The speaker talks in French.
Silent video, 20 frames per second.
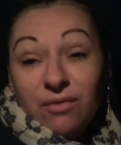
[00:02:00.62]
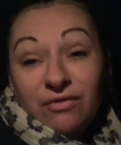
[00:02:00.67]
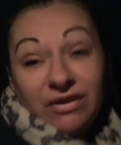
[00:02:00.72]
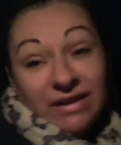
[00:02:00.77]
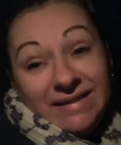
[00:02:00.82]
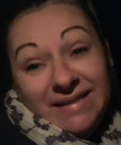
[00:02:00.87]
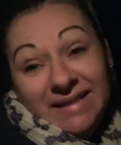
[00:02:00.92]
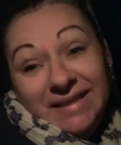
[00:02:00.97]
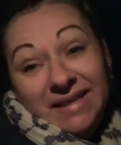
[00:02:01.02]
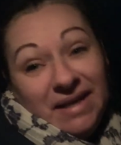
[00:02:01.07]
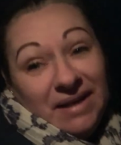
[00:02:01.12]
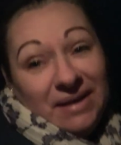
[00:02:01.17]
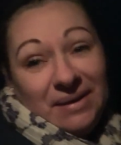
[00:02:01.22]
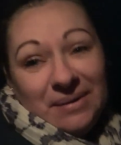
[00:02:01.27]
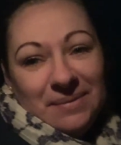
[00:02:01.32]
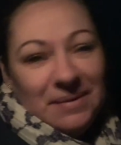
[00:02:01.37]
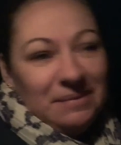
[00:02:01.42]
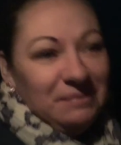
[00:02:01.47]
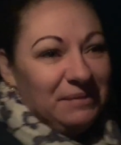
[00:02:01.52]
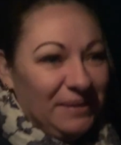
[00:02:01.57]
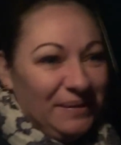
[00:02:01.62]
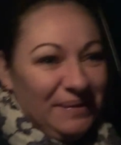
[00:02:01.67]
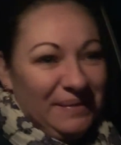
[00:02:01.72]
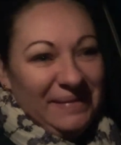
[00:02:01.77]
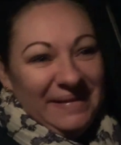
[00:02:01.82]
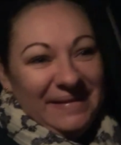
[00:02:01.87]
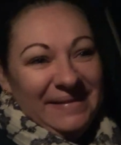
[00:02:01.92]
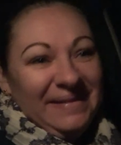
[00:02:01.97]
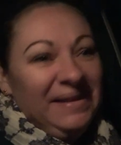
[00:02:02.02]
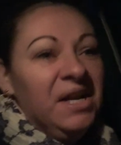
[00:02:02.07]
fatiguée qu'en même
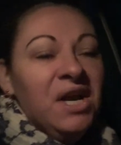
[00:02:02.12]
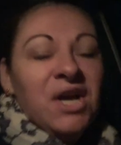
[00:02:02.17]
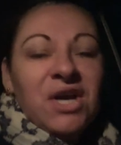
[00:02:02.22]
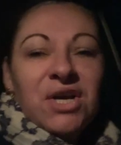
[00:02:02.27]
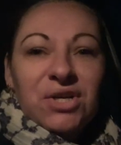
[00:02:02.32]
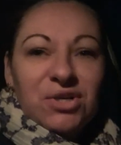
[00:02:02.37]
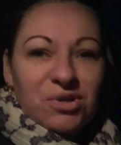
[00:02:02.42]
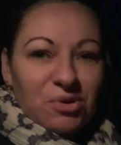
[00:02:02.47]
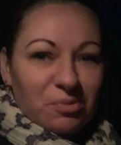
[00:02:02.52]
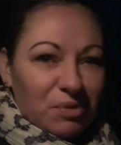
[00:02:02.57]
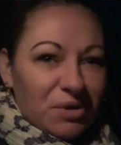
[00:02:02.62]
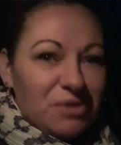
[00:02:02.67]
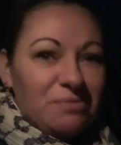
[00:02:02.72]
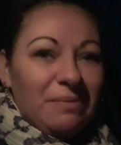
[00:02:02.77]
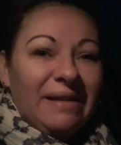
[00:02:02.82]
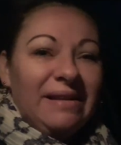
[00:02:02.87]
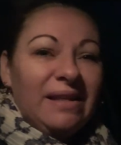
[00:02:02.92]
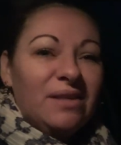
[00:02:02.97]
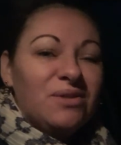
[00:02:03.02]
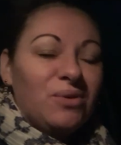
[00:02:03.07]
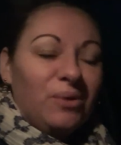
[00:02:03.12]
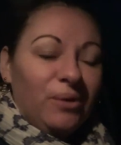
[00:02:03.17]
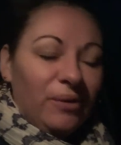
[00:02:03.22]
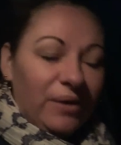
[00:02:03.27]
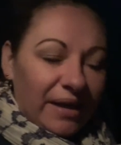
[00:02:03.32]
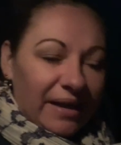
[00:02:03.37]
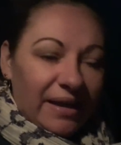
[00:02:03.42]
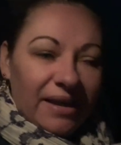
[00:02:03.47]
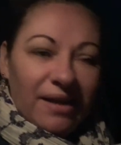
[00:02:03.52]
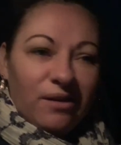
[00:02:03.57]
temps je pose ma tête sur
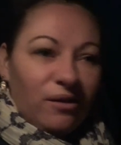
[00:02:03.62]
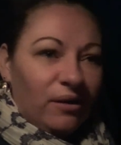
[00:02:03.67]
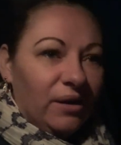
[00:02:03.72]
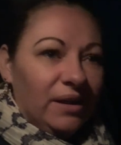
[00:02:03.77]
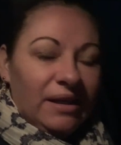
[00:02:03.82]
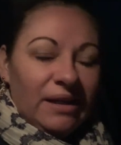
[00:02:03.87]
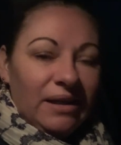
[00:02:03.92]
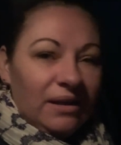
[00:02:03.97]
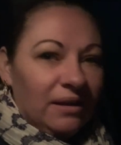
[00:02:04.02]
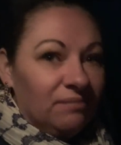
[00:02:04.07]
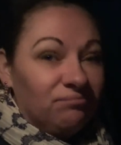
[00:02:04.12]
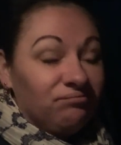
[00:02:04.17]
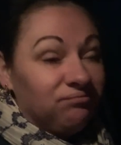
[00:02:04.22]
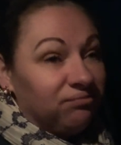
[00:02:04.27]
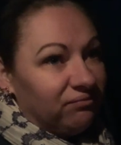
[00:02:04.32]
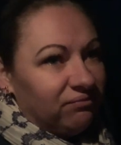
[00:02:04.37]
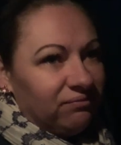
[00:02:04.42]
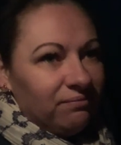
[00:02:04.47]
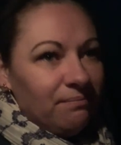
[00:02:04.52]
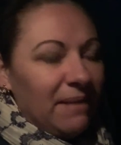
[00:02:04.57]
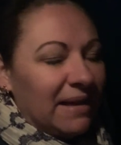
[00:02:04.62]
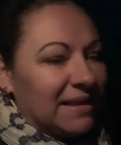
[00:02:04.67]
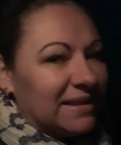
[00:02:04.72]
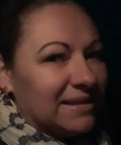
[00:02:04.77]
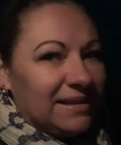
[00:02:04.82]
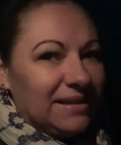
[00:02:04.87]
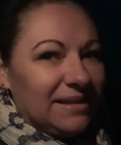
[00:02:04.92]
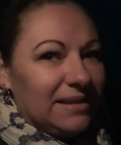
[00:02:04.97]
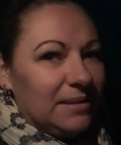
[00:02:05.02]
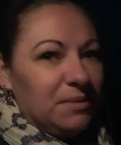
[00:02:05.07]
l'oreiller dans les
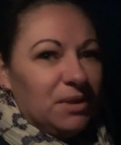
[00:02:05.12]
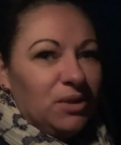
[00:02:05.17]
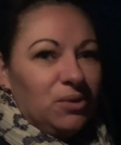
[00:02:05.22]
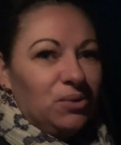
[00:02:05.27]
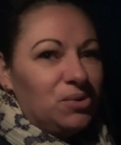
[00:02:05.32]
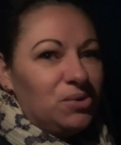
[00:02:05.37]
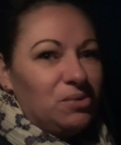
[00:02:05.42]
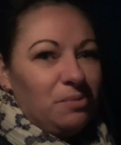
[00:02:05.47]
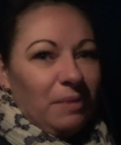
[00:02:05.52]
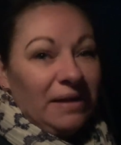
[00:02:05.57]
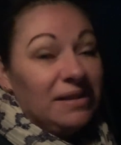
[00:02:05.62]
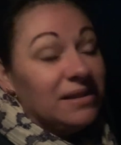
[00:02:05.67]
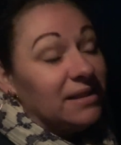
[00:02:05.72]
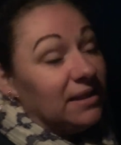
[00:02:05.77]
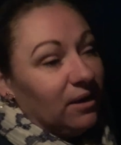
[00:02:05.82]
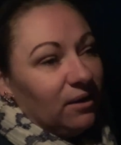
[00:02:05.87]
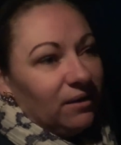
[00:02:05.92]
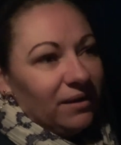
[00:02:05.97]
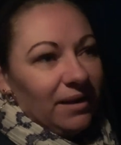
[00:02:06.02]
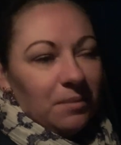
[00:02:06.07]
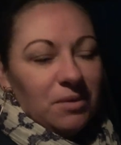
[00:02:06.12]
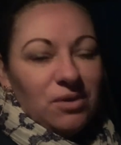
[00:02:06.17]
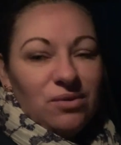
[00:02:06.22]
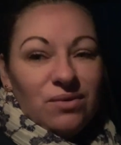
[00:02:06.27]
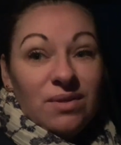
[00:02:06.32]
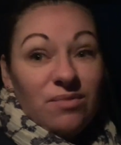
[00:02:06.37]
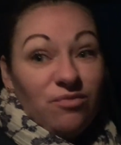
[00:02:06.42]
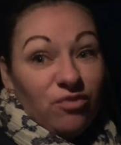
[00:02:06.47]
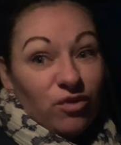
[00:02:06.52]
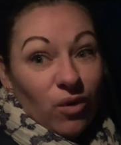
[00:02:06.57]
maxi 10 minutes je suis partie alors que
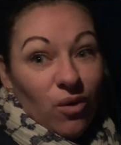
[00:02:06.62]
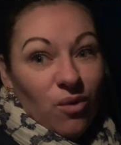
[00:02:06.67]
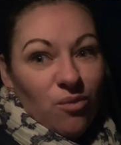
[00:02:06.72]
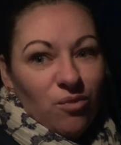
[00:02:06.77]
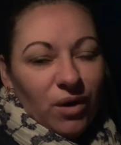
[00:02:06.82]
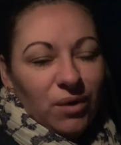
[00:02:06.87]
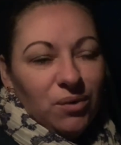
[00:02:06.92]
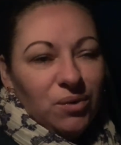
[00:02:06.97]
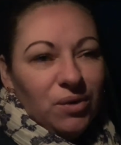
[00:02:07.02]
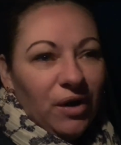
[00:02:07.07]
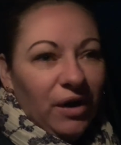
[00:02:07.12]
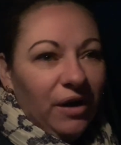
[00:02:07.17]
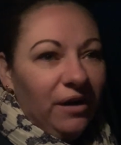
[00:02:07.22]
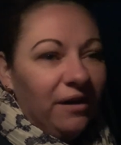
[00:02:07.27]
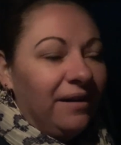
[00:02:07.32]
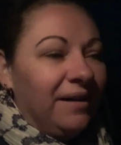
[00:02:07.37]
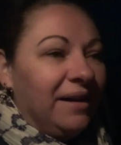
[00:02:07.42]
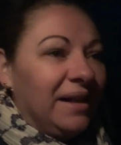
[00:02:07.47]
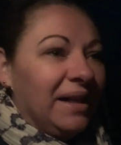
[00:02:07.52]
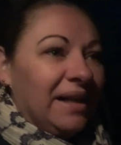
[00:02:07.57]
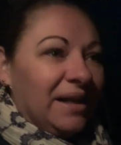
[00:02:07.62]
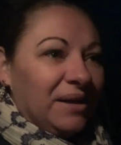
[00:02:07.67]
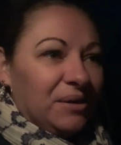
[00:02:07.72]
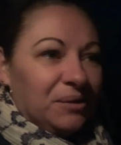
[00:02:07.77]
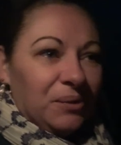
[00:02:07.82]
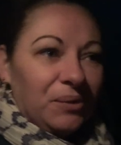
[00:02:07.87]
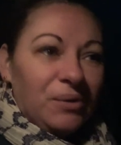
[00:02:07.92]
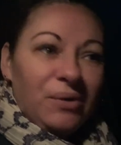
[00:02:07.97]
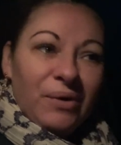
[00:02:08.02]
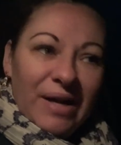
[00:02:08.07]
d'habitude il me faut au moins une heure.
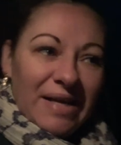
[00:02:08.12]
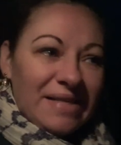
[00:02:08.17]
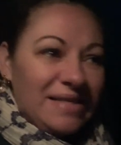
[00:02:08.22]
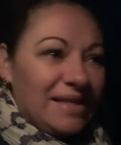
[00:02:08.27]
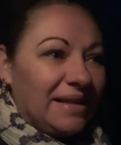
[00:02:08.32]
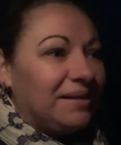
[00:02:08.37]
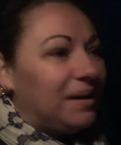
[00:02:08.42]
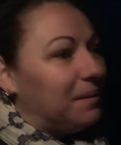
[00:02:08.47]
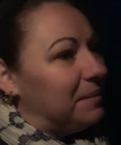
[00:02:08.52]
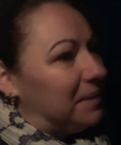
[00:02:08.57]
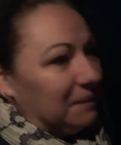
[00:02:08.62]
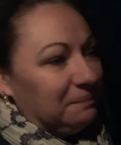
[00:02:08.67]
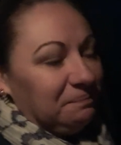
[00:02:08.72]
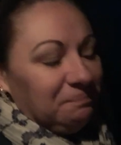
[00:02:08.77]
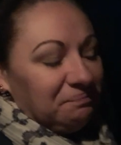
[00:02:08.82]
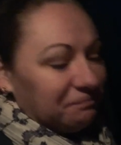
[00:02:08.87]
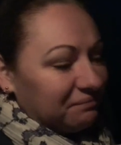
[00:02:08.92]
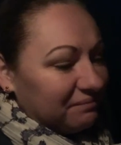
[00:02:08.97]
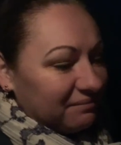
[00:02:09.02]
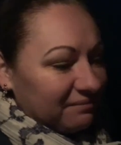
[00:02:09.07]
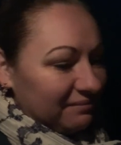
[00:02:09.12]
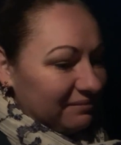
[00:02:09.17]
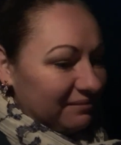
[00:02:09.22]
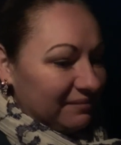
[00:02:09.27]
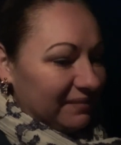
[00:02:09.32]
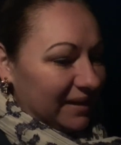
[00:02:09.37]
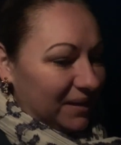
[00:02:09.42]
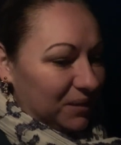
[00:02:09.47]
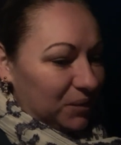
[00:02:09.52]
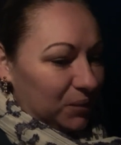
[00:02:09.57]
Donc là c'est très bien.
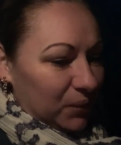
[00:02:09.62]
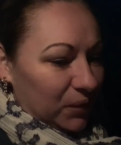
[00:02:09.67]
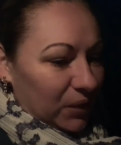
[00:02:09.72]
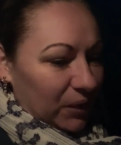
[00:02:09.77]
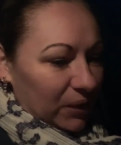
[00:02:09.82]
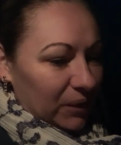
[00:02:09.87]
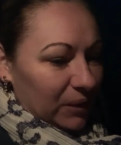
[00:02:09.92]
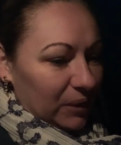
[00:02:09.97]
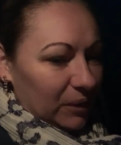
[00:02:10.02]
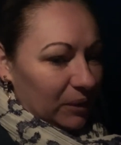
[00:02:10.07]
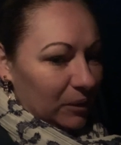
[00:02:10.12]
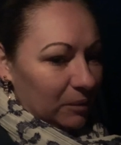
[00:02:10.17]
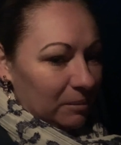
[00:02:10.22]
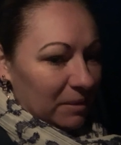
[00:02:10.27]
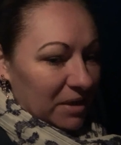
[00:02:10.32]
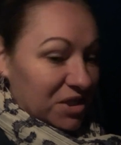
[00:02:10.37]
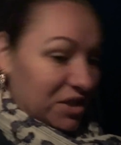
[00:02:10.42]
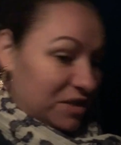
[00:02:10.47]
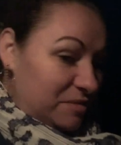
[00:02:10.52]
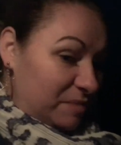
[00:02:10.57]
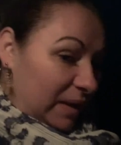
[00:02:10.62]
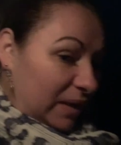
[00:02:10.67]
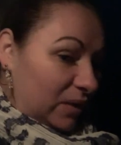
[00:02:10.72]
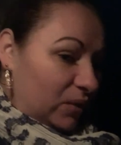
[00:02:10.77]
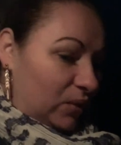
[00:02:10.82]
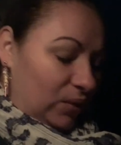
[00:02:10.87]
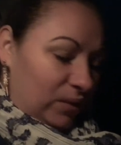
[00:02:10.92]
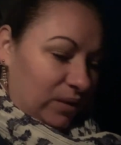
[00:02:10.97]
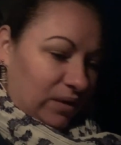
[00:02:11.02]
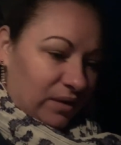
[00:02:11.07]
Donc bah, j'espère
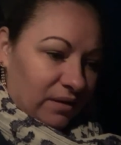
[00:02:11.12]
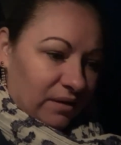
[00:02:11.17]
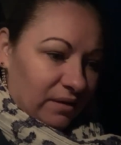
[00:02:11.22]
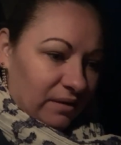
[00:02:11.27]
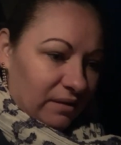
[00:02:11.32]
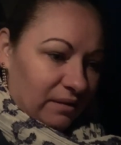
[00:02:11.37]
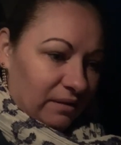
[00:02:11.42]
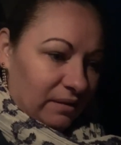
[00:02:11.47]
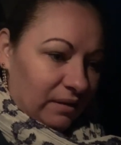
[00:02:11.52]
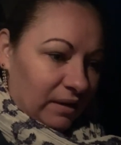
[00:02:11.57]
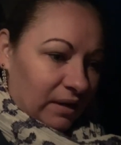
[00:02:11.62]
que